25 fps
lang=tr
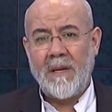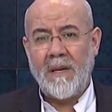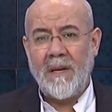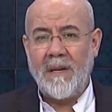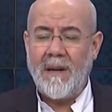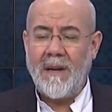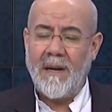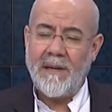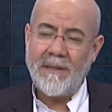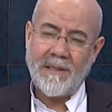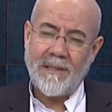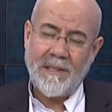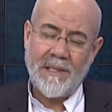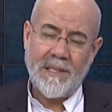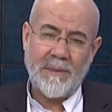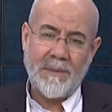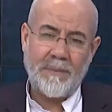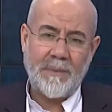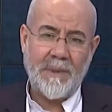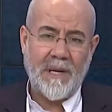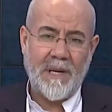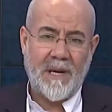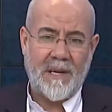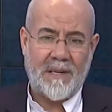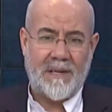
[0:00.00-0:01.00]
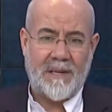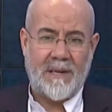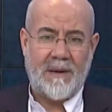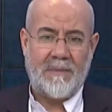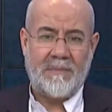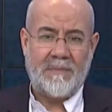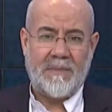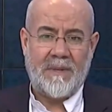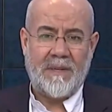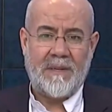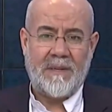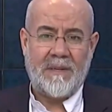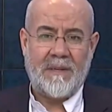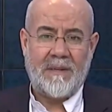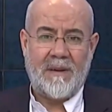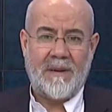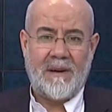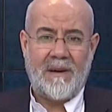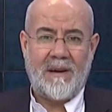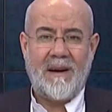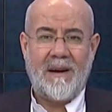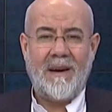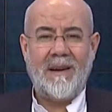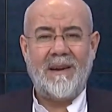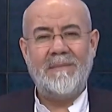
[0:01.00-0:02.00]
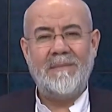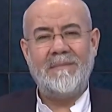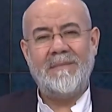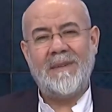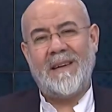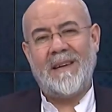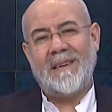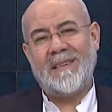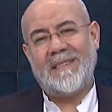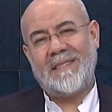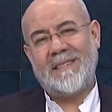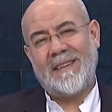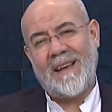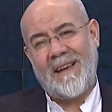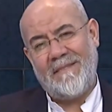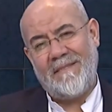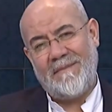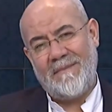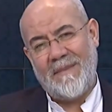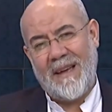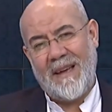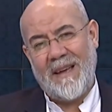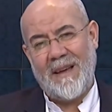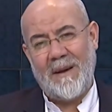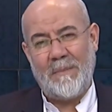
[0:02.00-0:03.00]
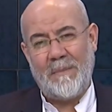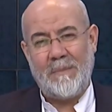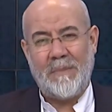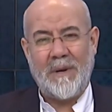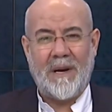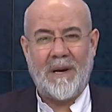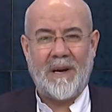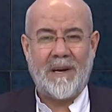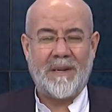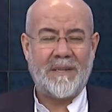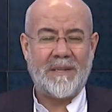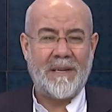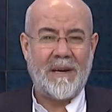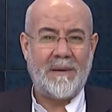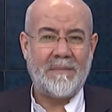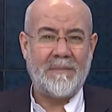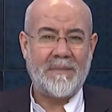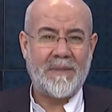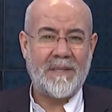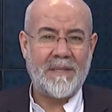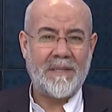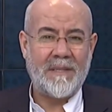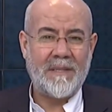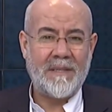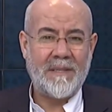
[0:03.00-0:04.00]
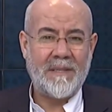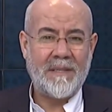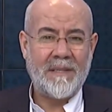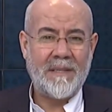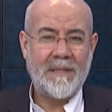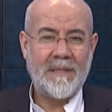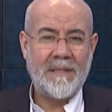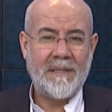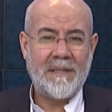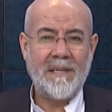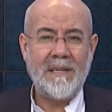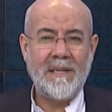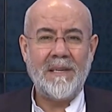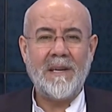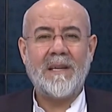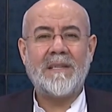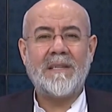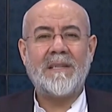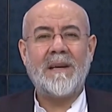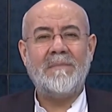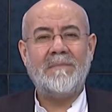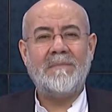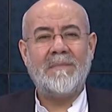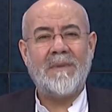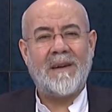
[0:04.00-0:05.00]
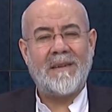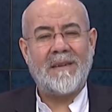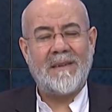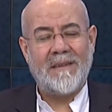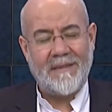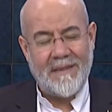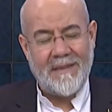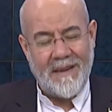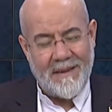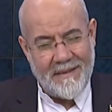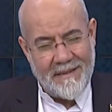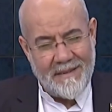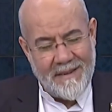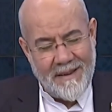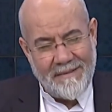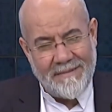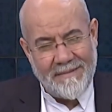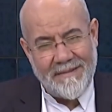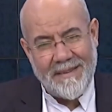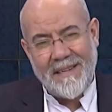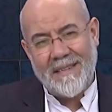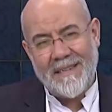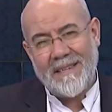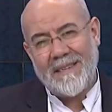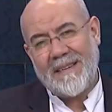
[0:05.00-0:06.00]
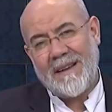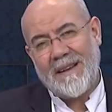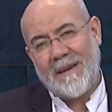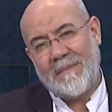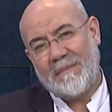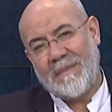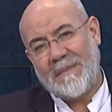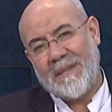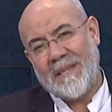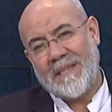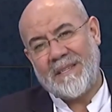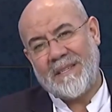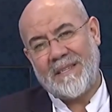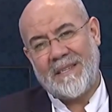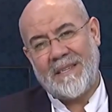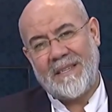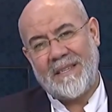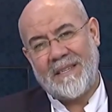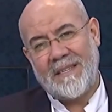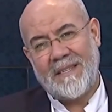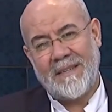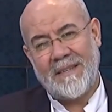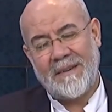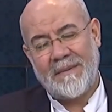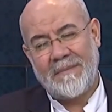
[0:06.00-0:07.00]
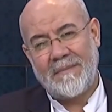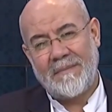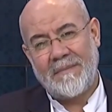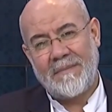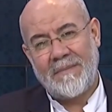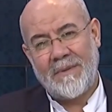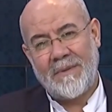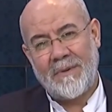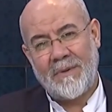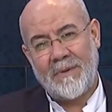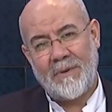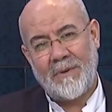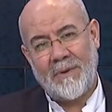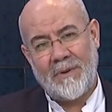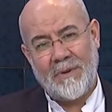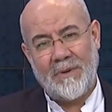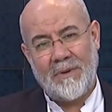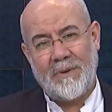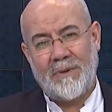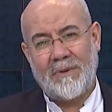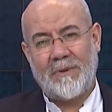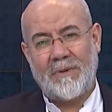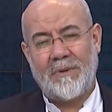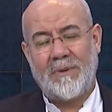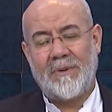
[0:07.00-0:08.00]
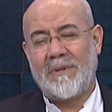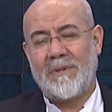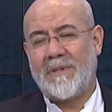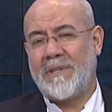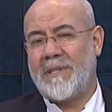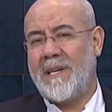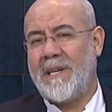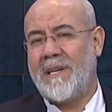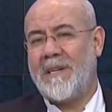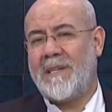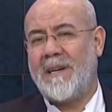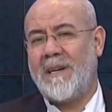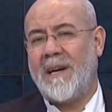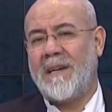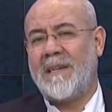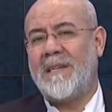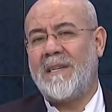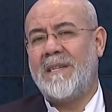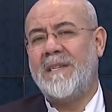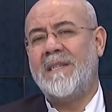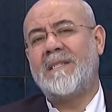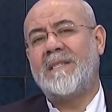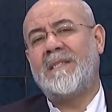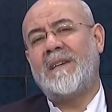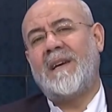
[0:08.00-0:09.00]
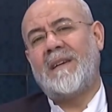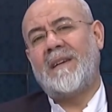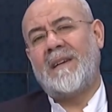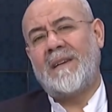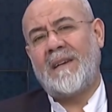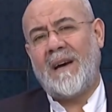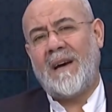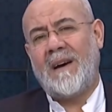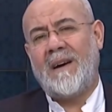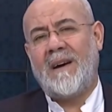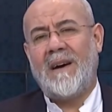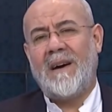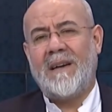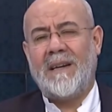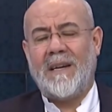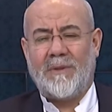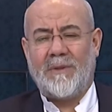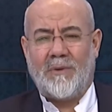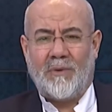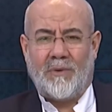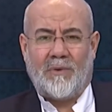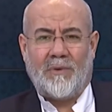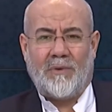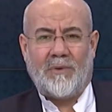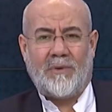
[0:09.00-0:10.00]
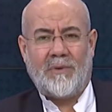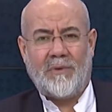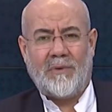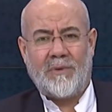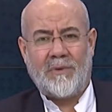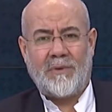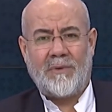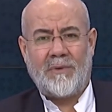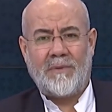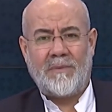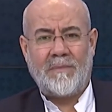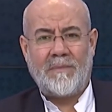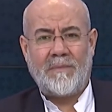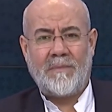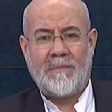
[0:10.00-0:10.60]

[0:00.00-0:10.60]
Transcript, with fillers: inansız bir adamdı. Alimleri sevmeyen bir adamdı din adamlarından nefret eden birisiydi. Görüyorsunuz şeytan insanı ne hale düşürüyor.